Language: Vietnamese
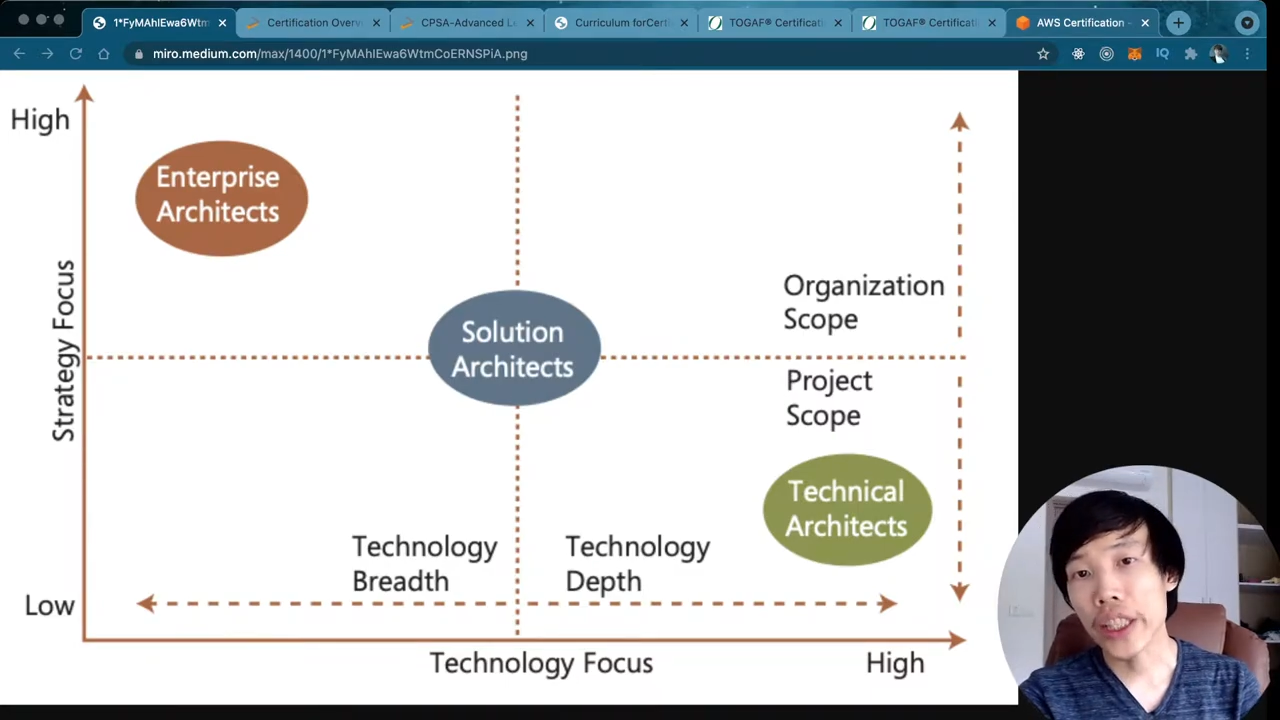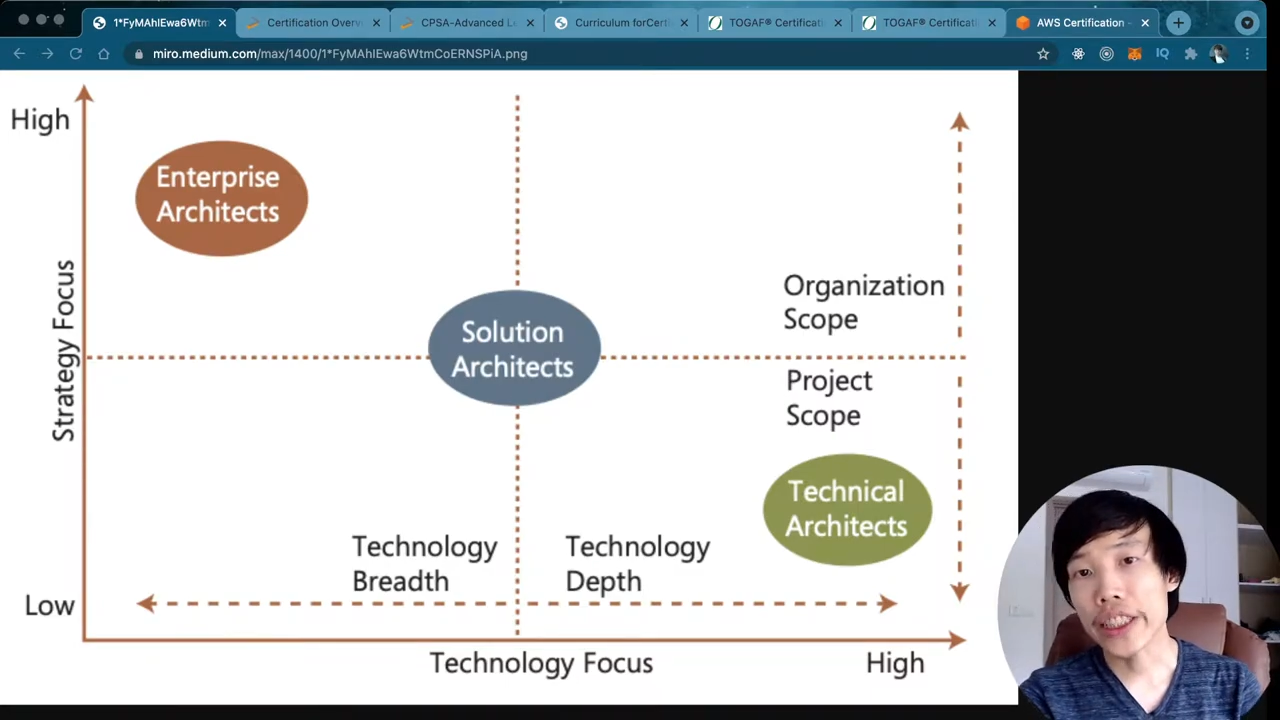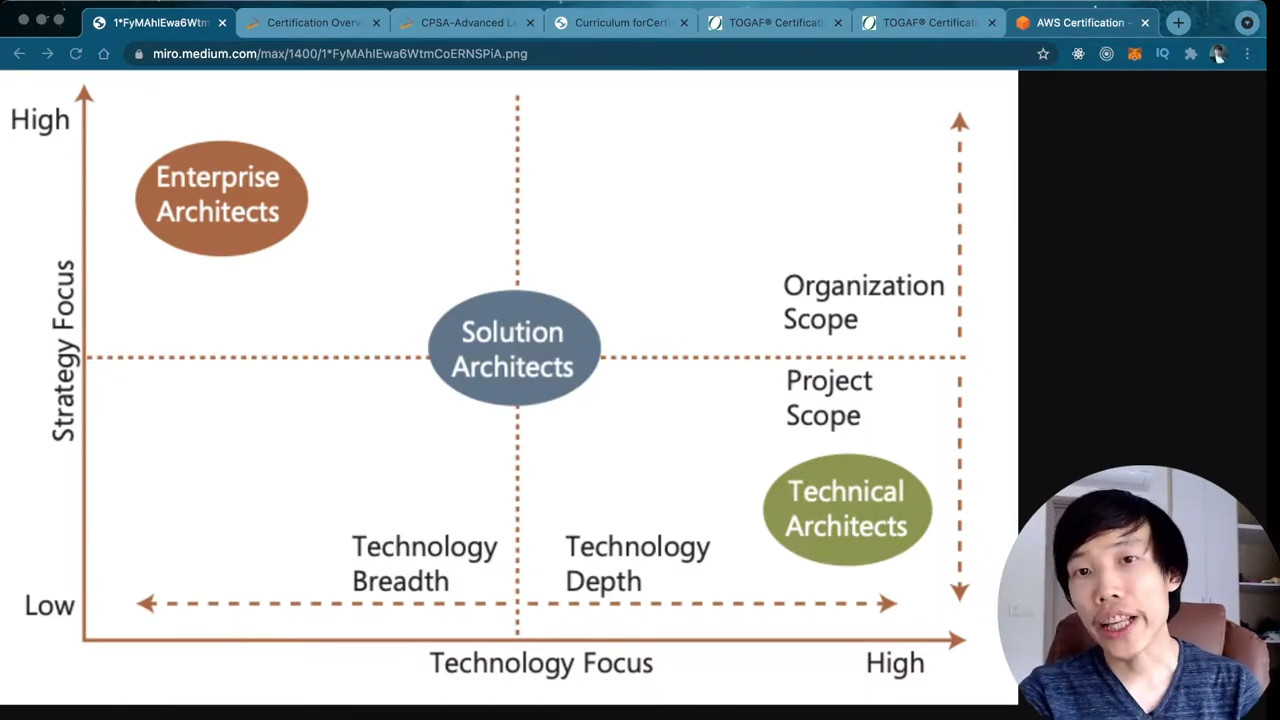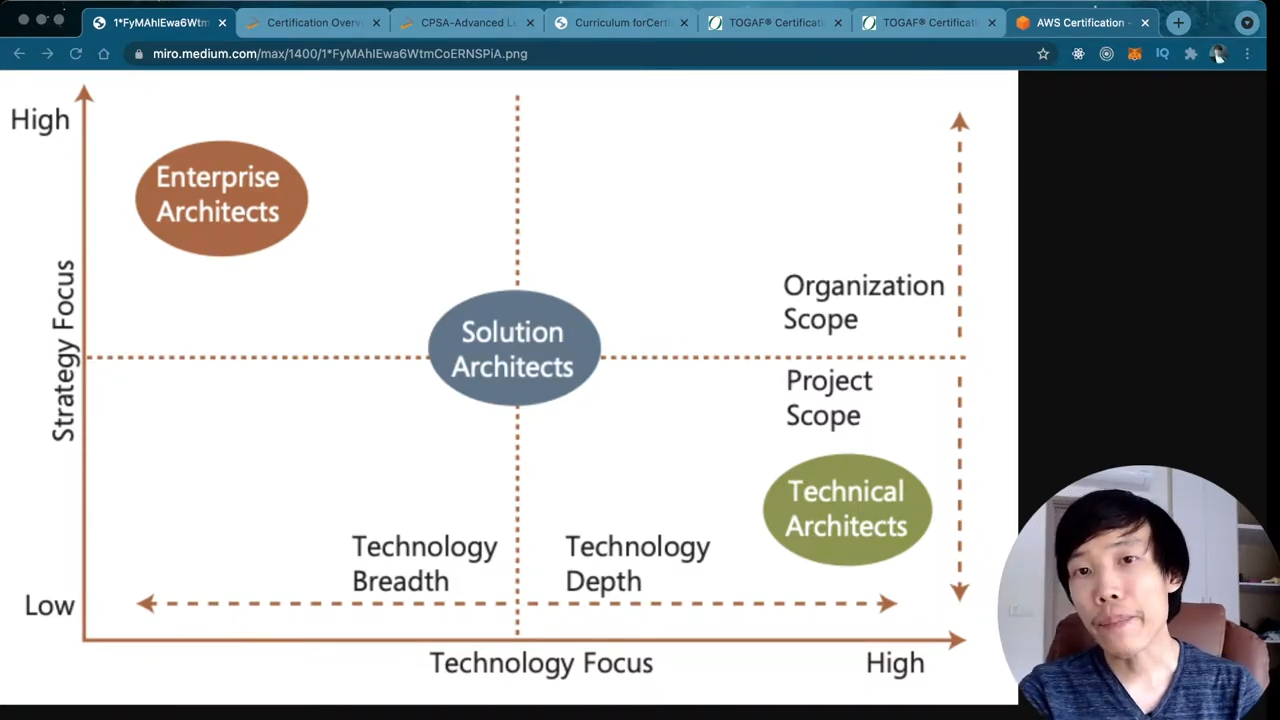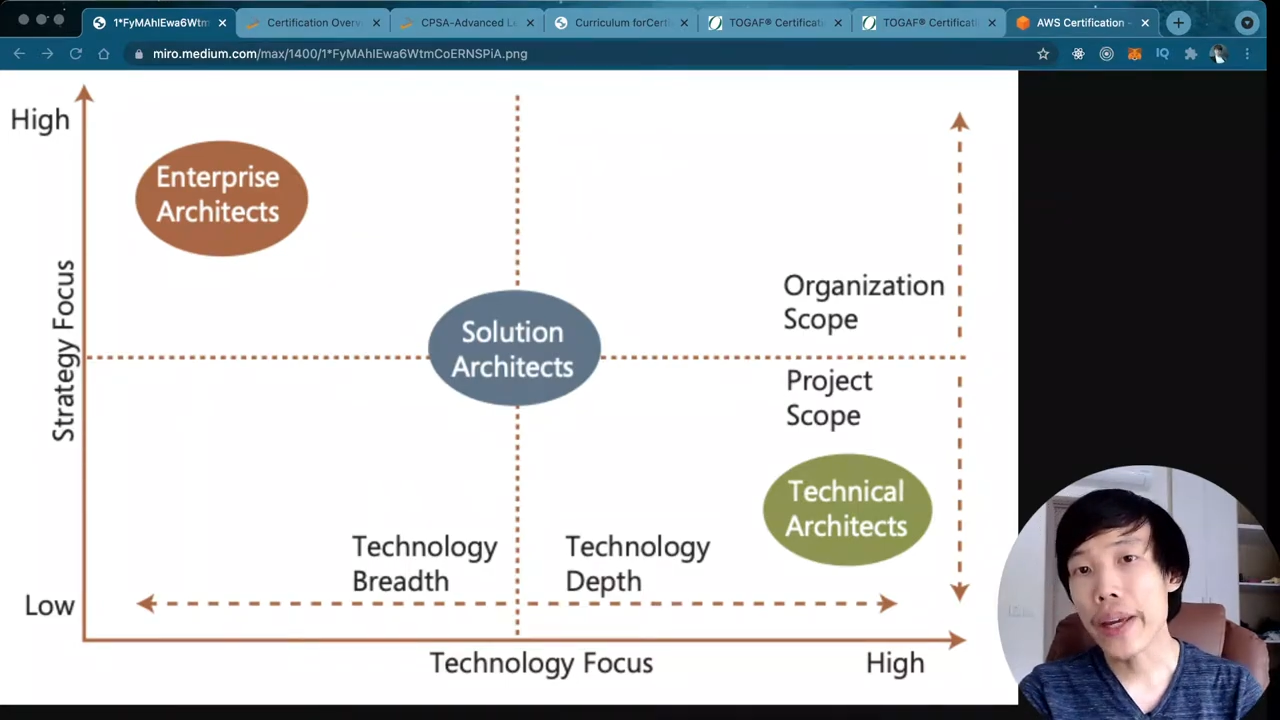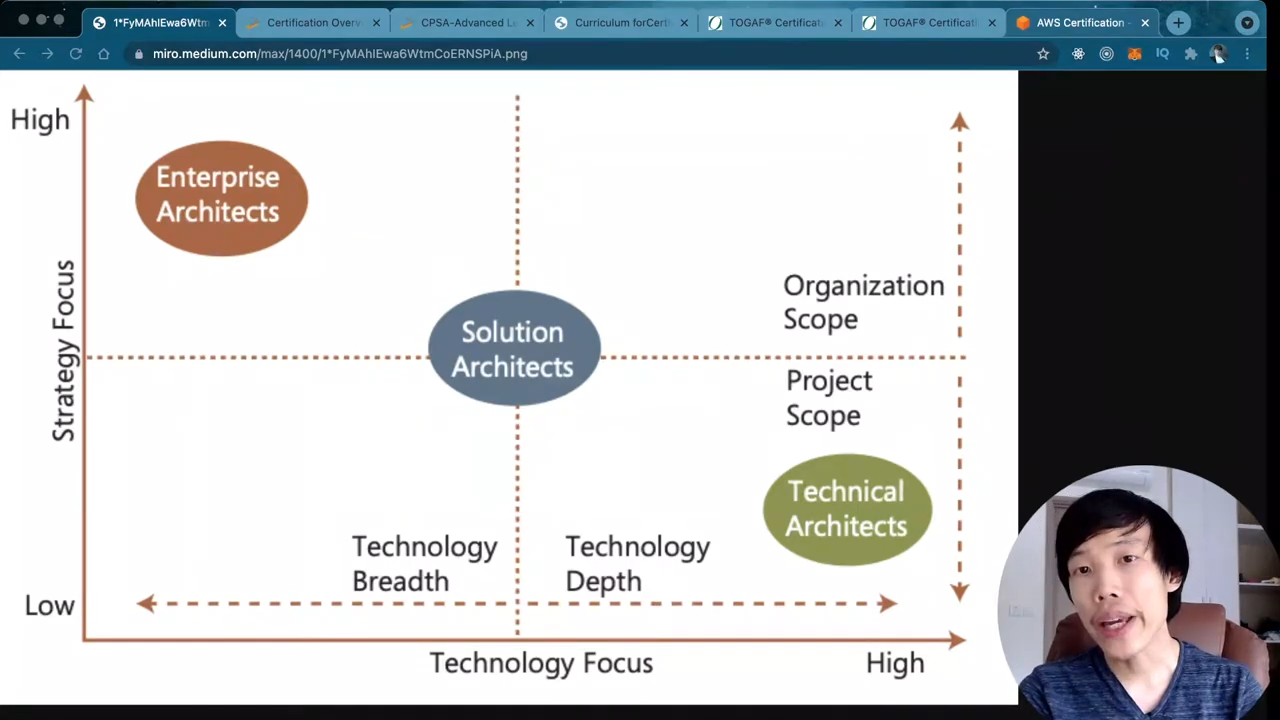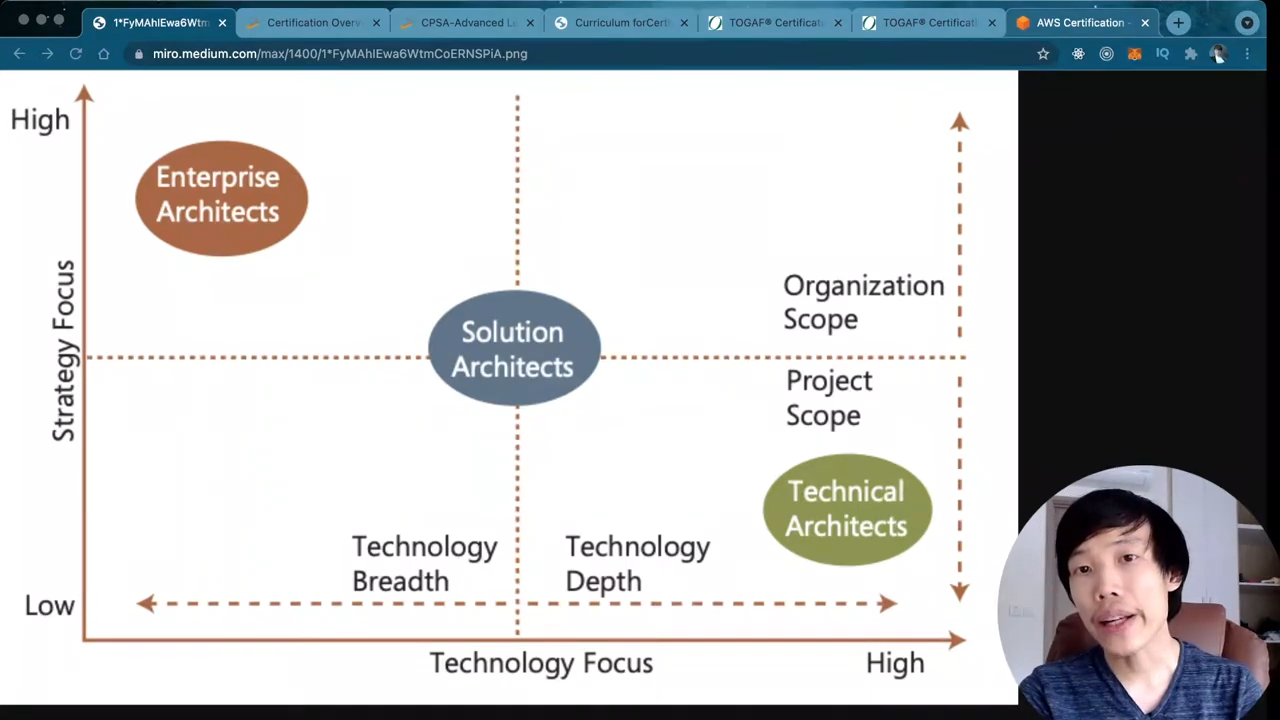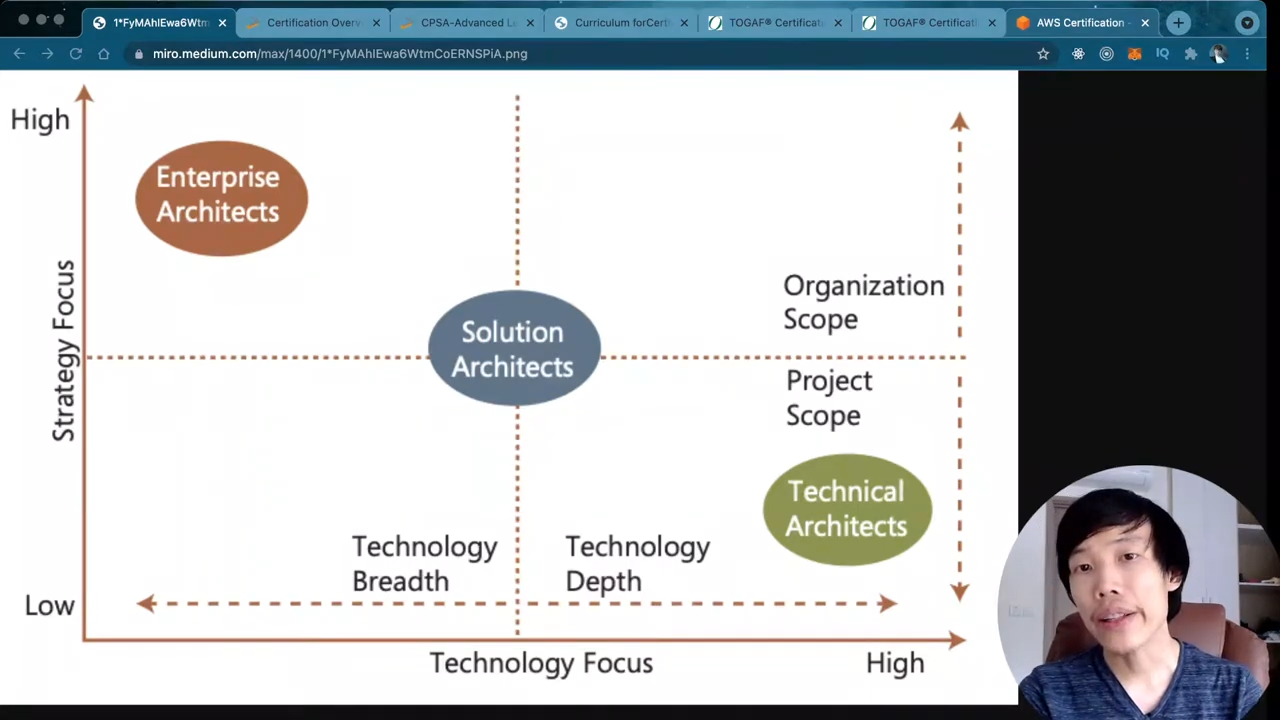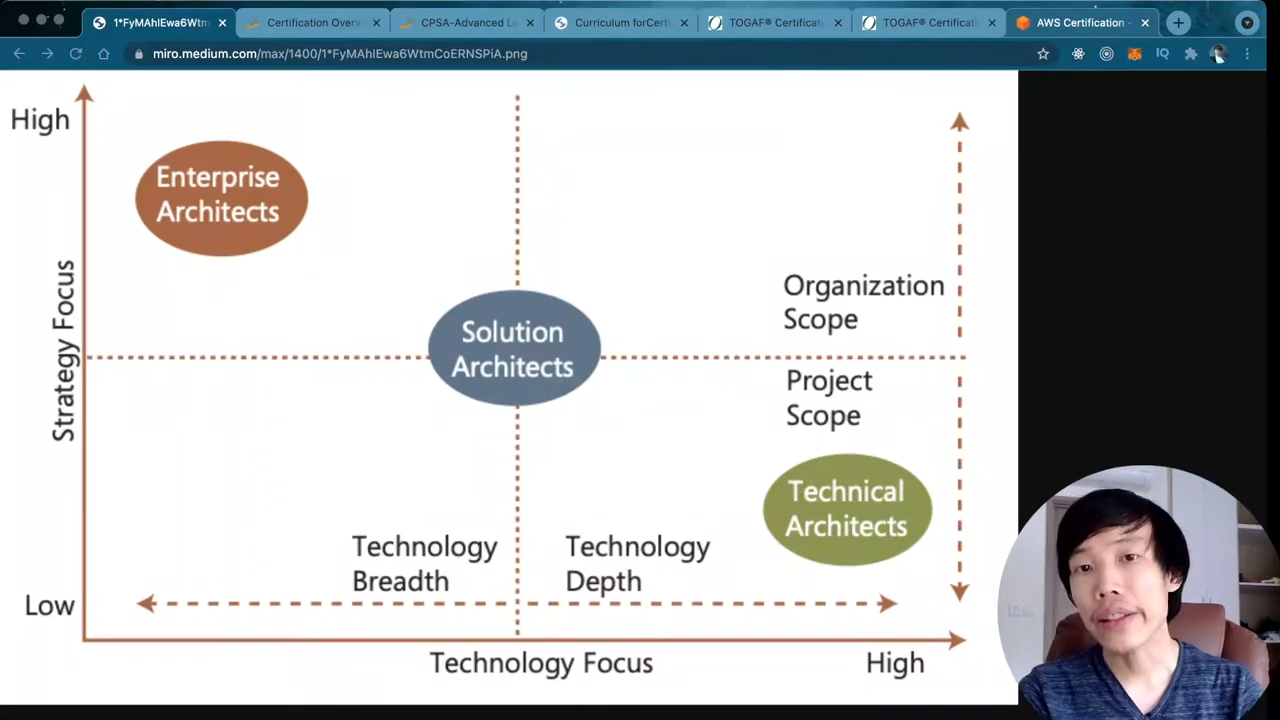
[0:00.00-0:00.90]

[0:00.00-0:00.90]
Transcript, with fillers: Architect biết